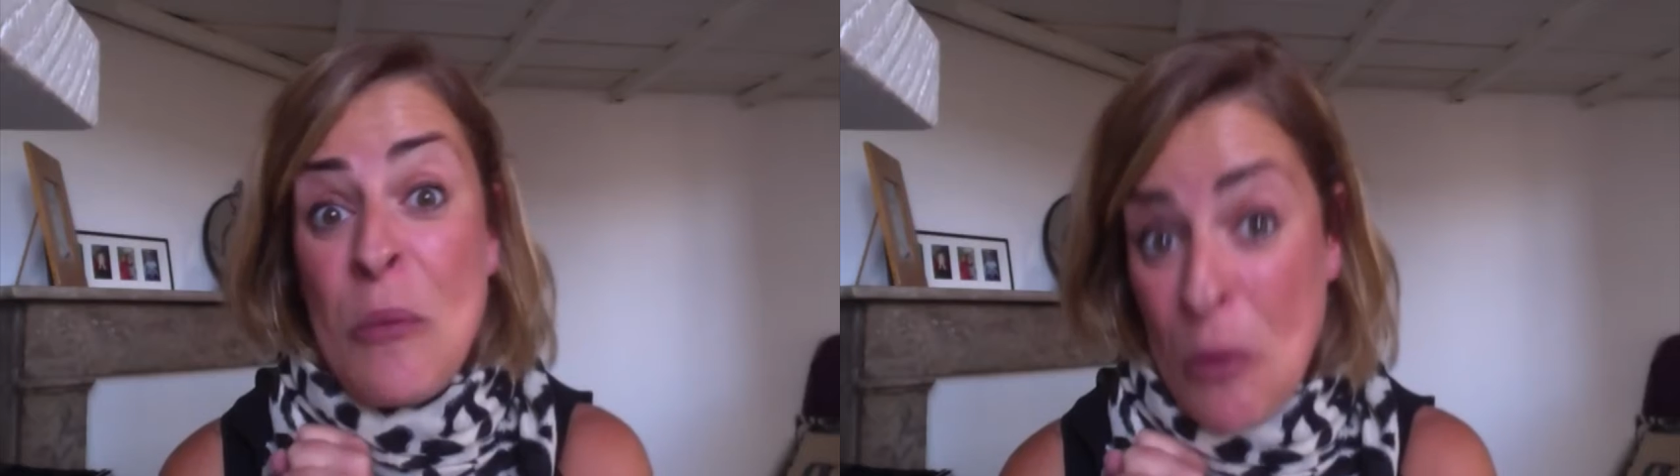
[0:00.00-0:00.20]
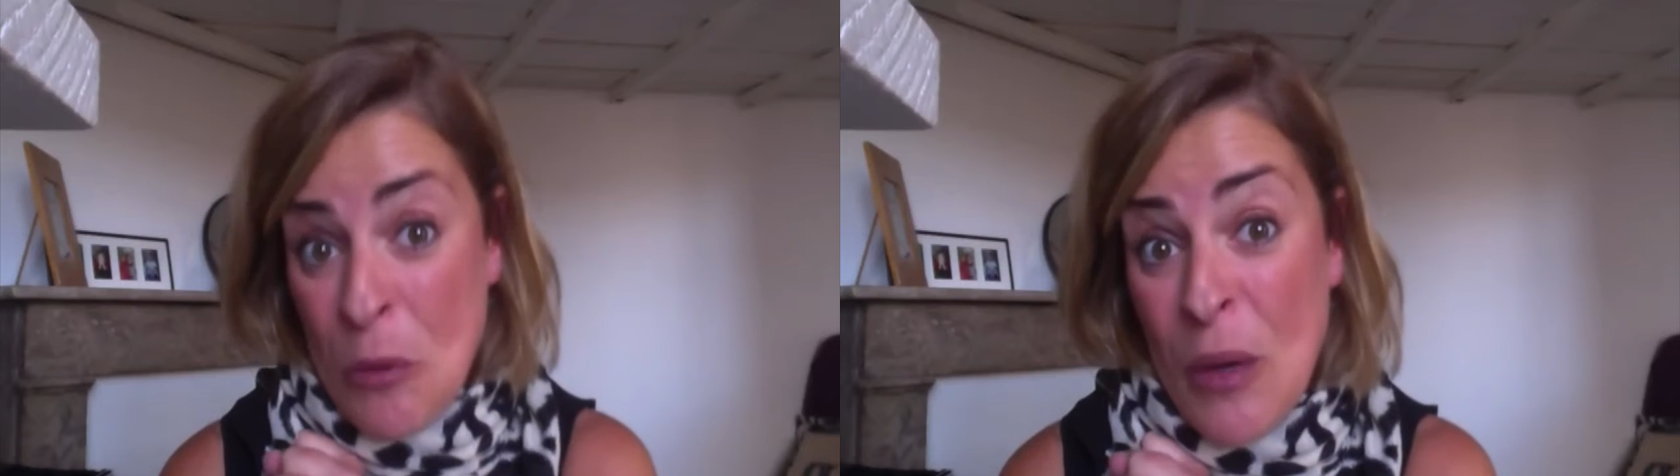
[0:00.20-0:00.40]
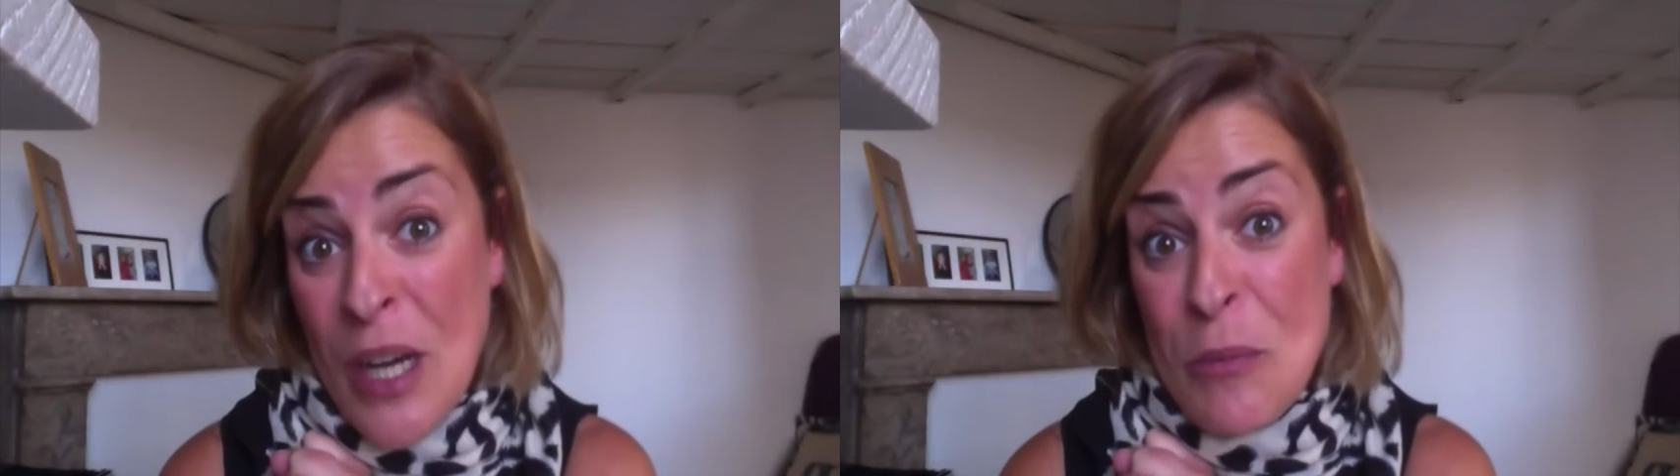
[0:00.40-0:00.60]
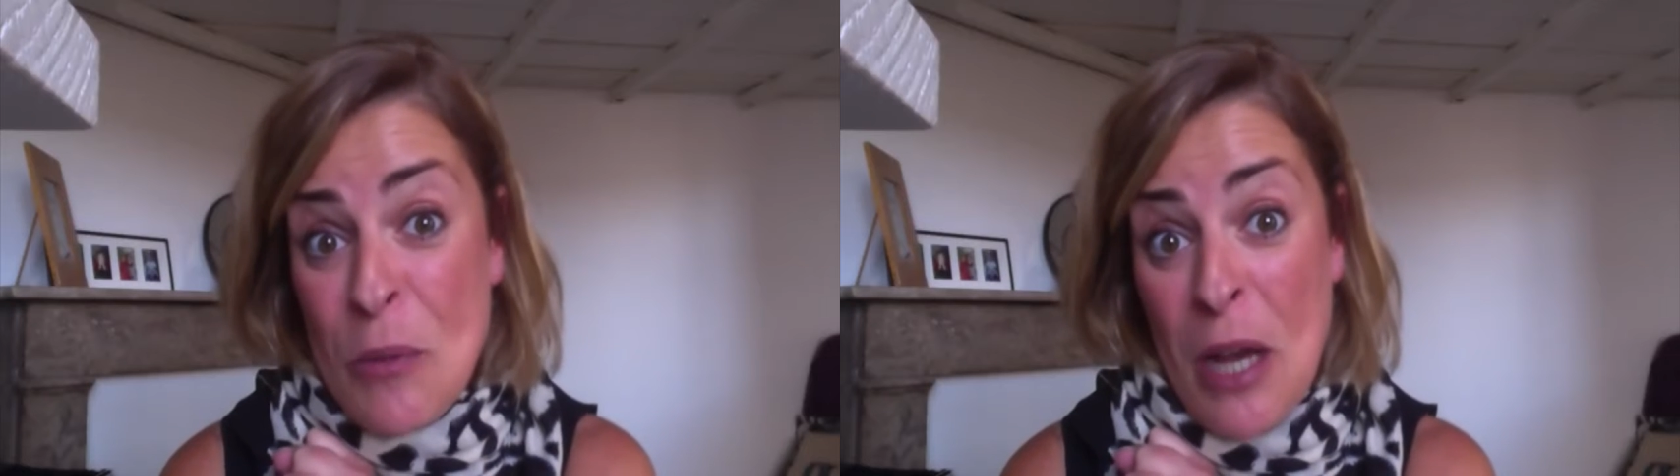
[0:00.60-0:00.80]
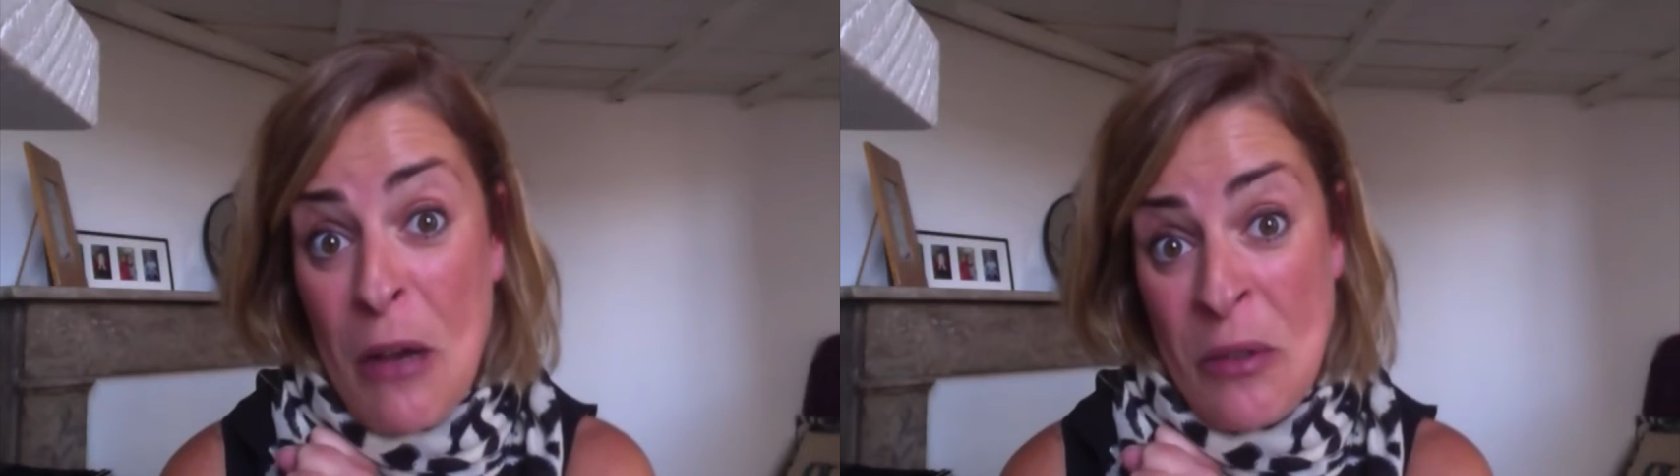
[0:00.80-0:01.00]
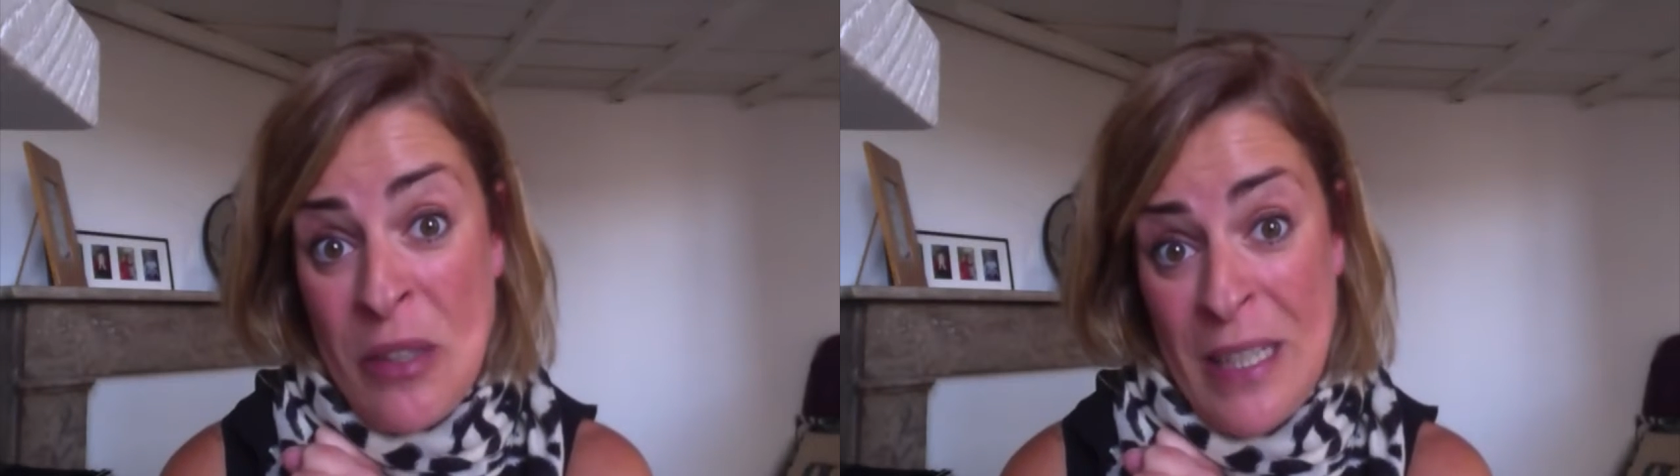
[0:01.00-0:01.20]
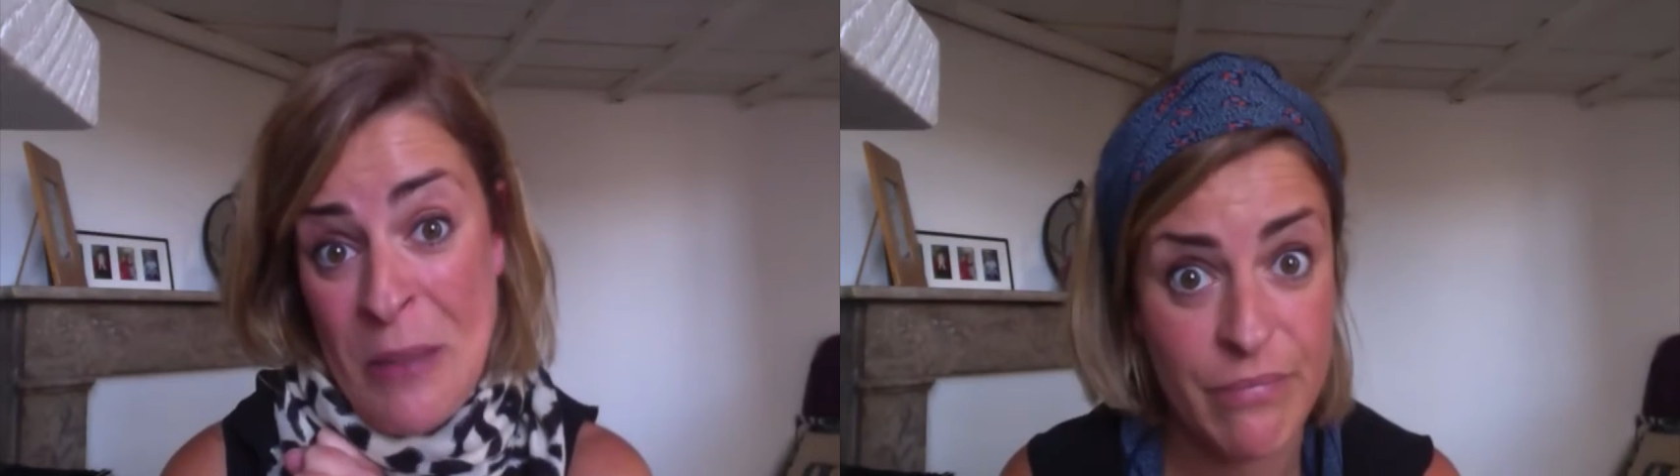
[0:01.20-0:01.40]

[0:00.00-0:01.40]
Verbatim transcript: Bon courage pour la rentrée.